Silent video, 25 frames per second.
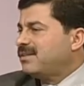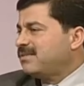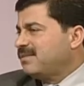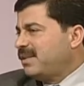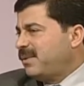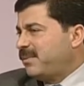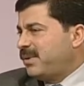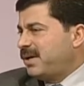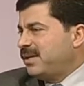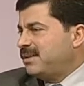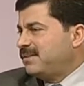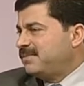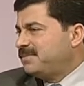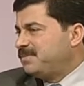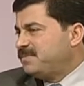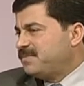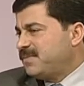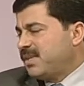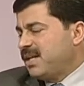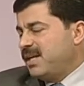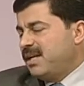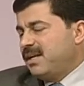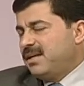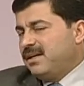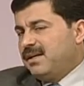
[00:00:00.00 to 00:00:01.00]
طبعا
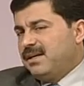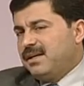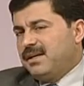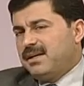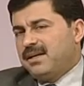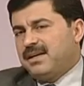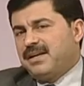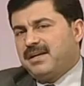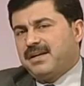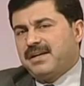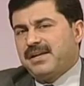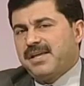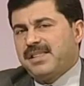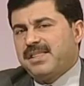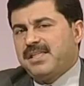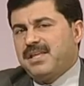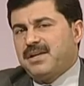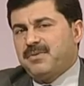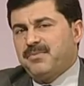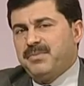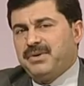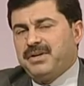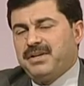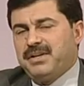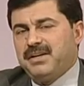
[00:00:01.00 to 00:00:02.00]
آه،
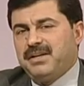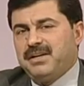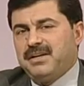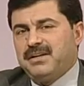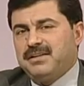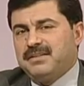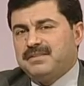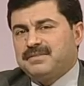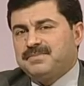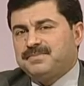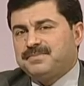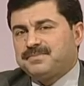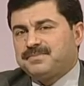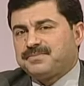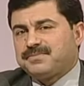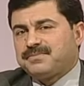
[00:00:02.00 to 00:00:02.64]
كثير من آه،